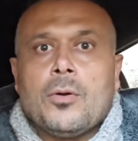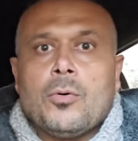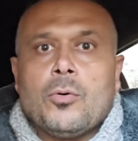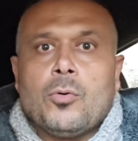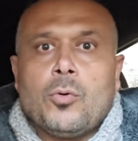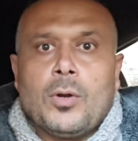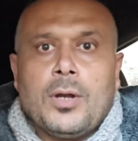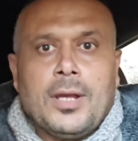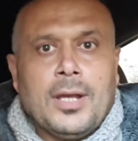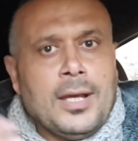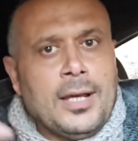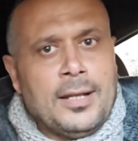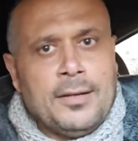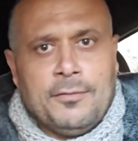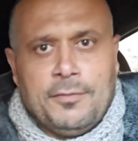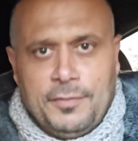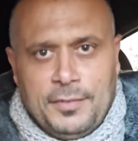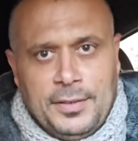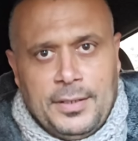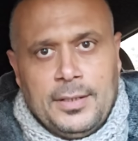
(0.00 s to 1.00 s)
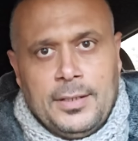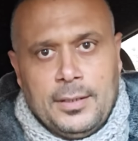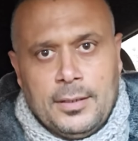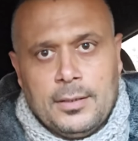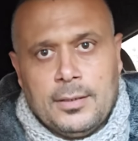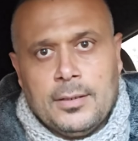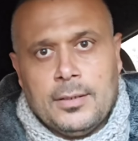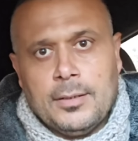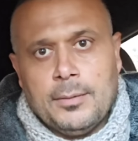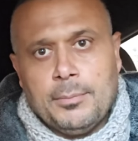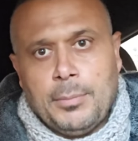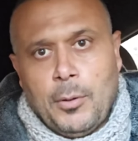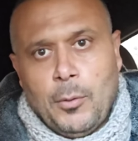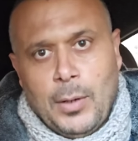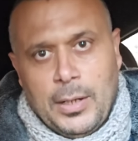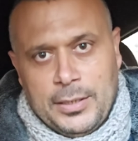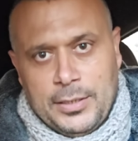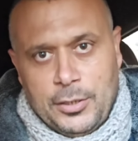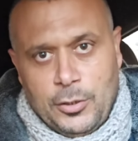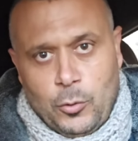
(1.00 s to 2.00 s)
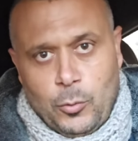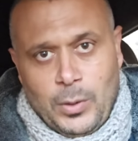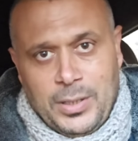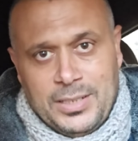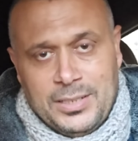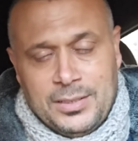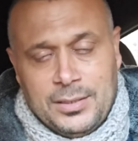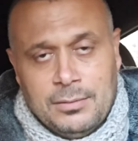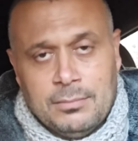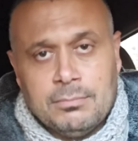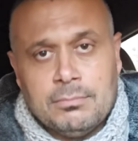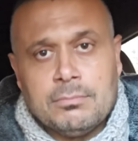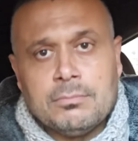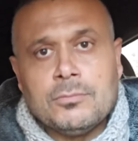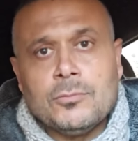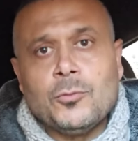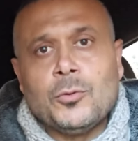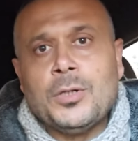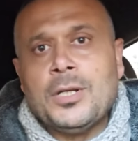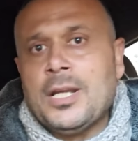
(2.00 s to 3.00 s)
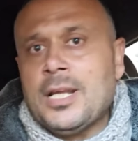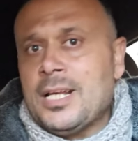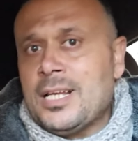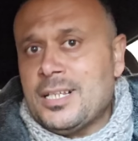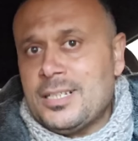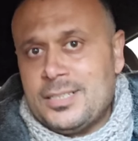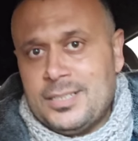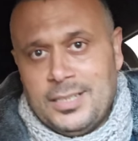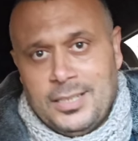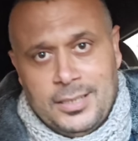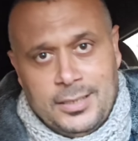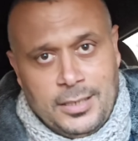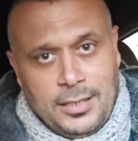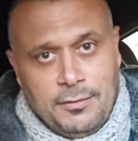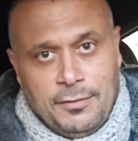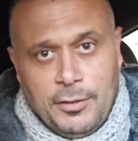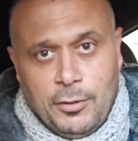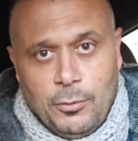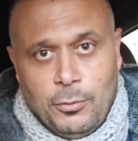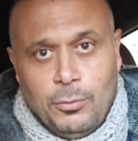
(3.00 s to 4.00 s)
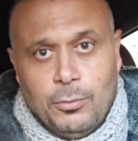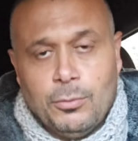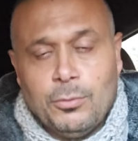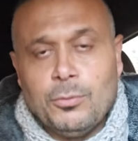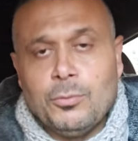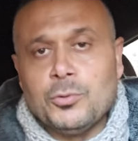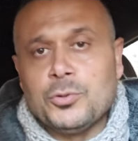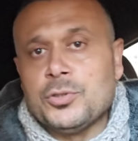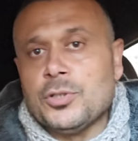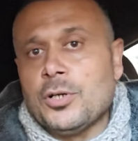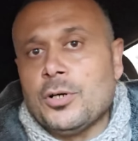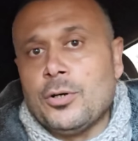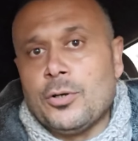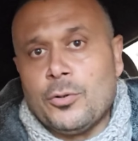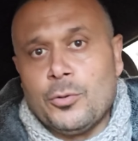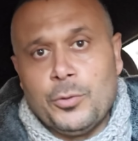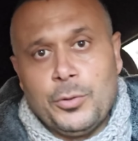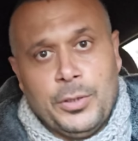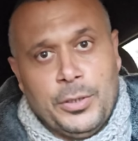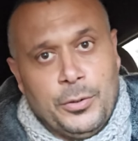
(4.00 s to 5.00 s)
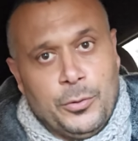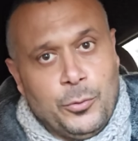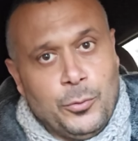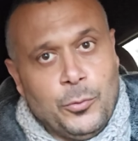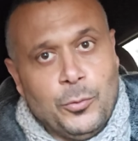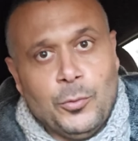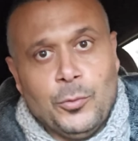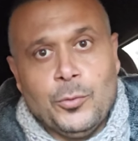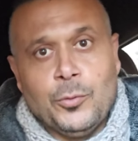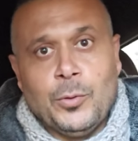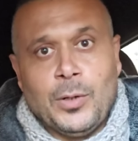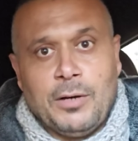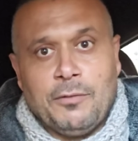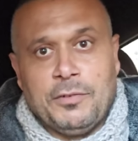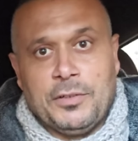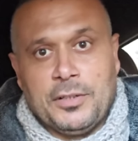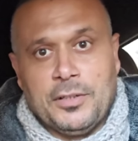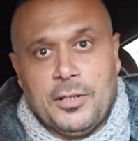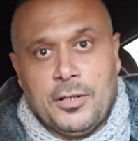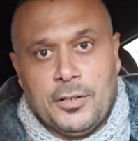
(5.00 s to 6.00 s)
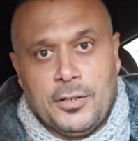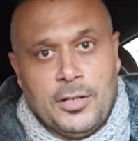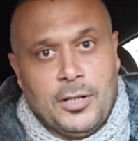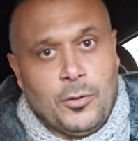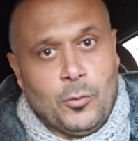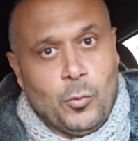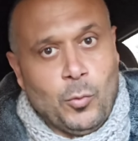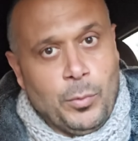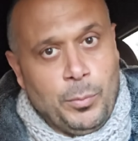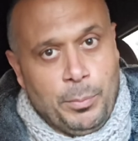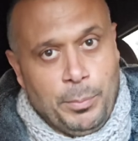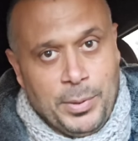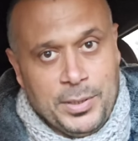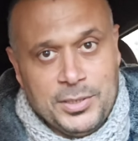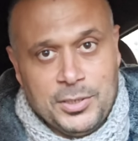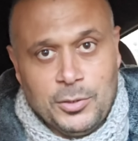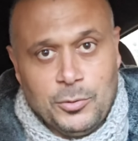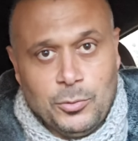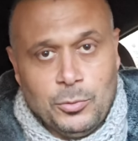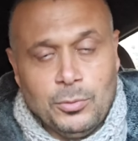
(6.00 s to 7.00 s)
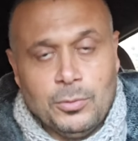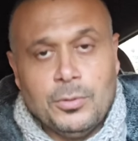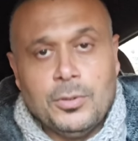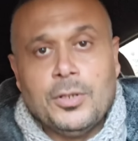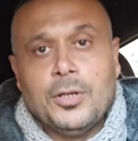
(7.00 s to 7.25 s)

وكان في بوادر كويسة والناس احتفلوا وصاروا يقولوا وقف إطلاق نار وانبسطوا